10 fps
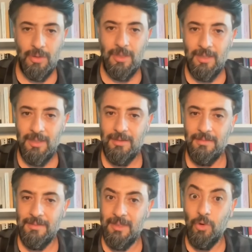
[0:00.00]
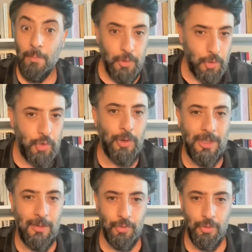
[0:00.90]
e, kompozisyona
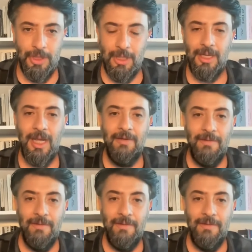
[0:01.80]
kavuşacak